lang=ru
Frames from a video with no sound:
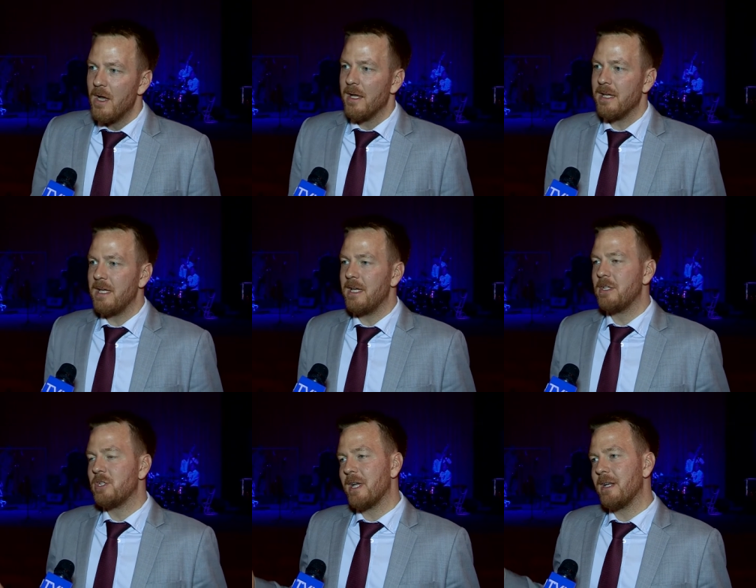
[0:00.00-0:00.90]

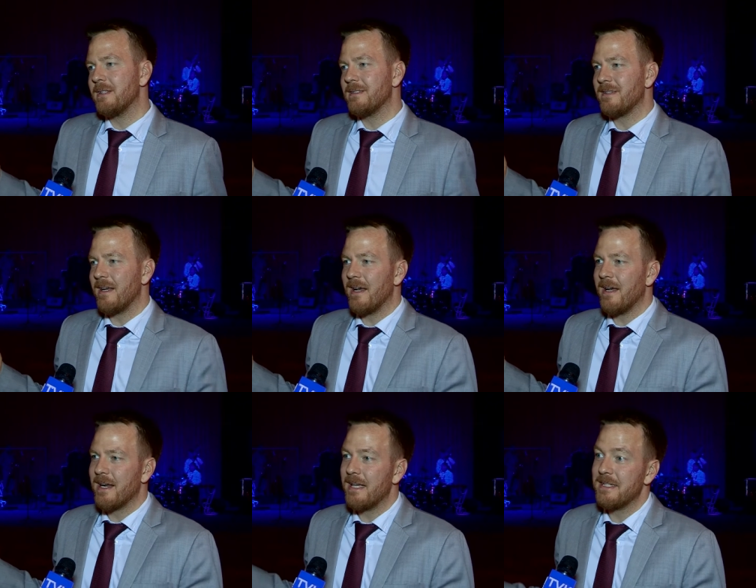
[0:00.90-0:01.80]
И через э,
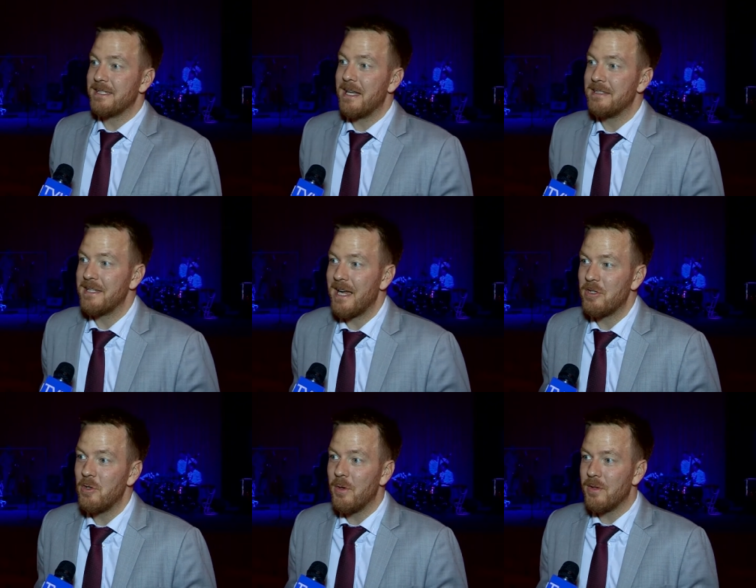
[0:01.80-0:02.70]
казахстанских
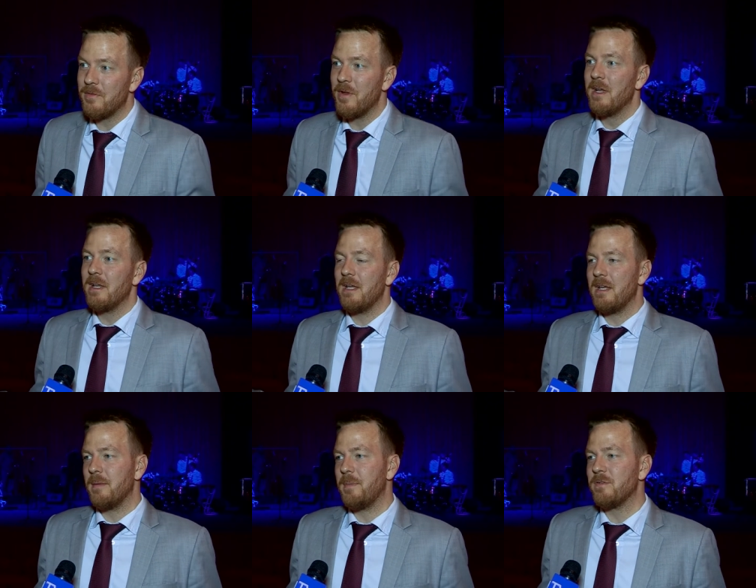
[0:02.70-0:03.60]
актеров
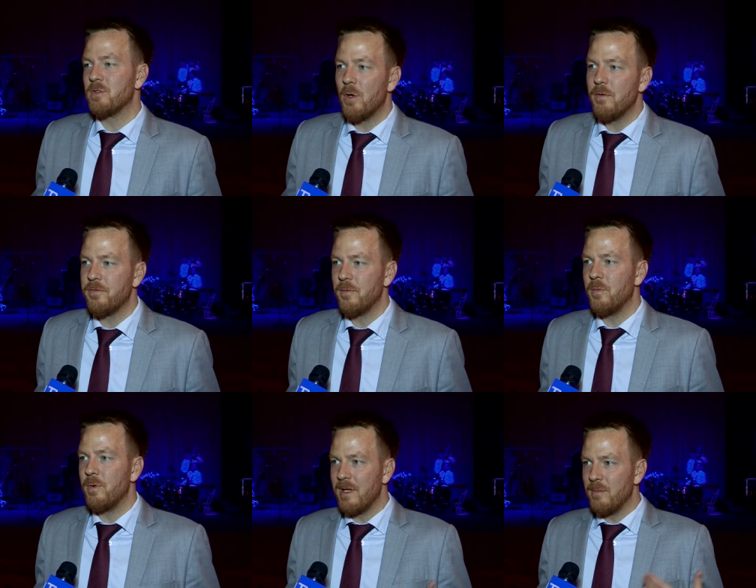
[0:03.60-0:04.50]
и певцов,
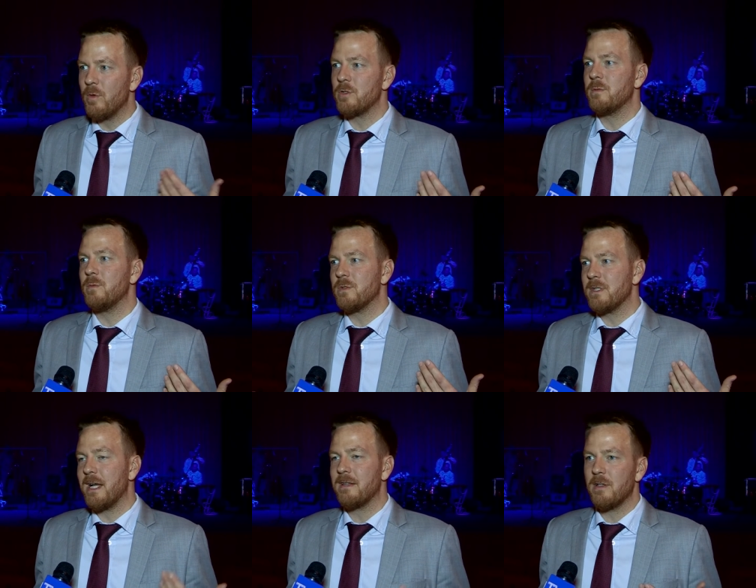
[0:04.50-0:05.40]
мы можем
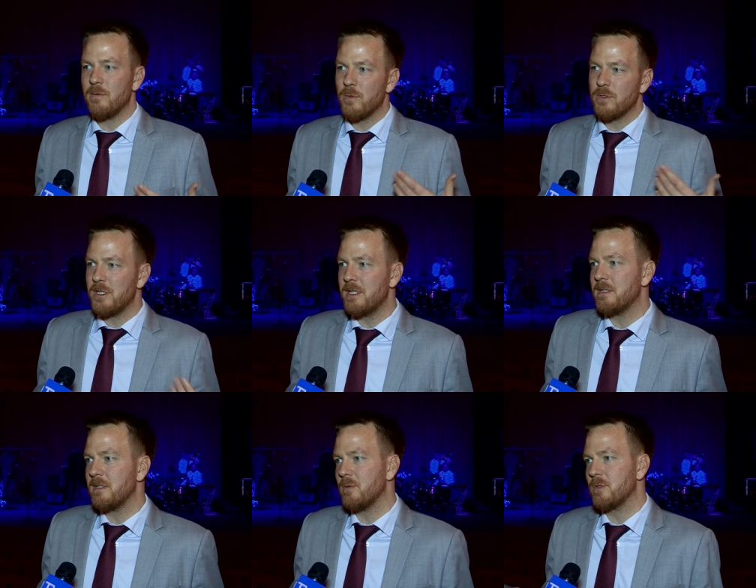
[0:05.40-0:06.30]
узнать его
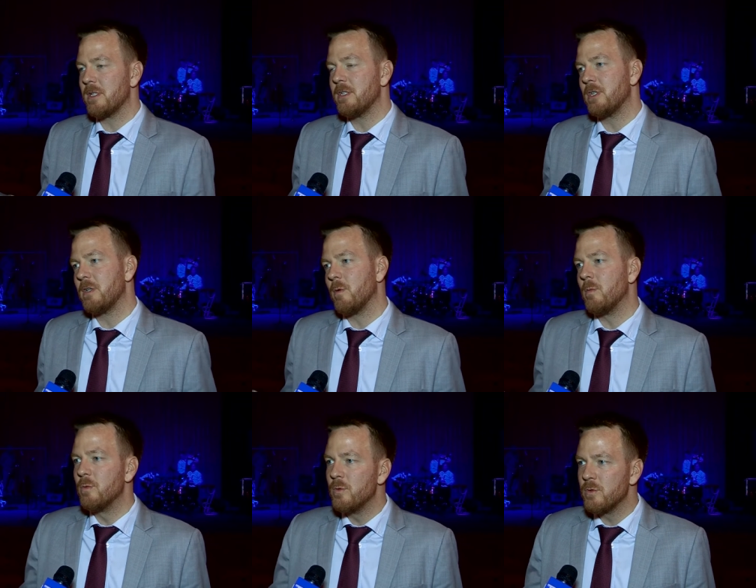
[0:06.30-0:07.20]
жизнь, услышать его
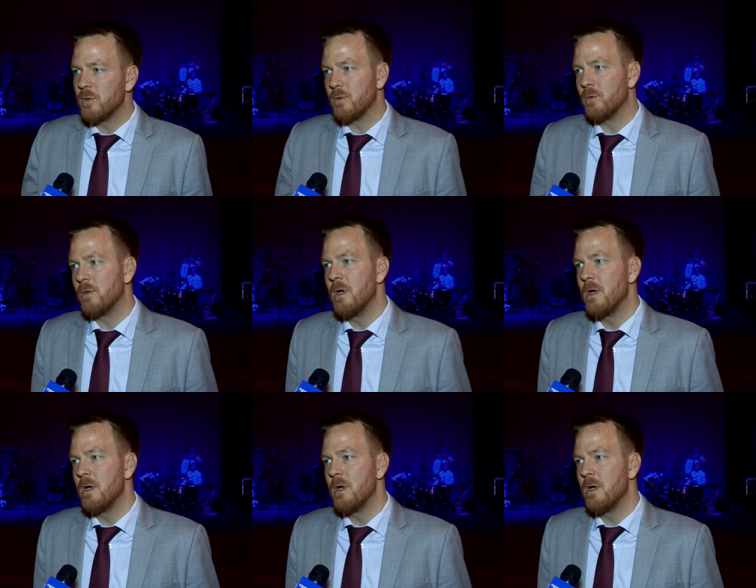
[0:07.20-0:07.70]
музыку.